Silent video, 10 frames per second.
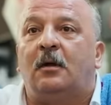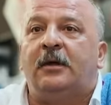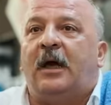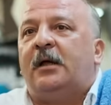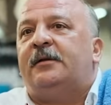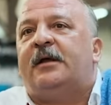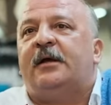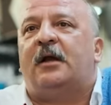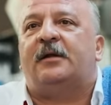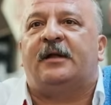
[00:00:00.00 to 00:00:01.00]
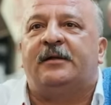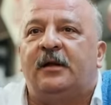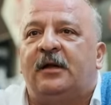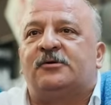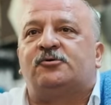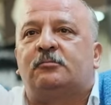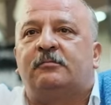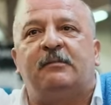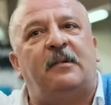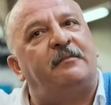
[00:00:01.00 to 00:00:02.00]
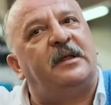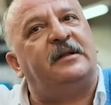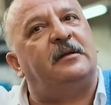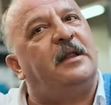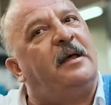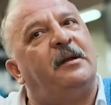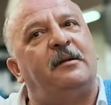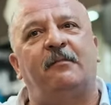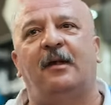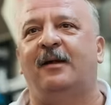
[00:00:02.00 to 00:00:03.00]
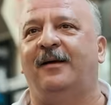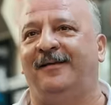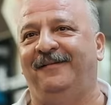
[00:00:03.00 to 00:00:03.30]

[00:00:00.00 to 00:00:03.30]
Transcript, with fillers: E, yakında yılan da derler, bilmem ne de, ne bileyim vallahi.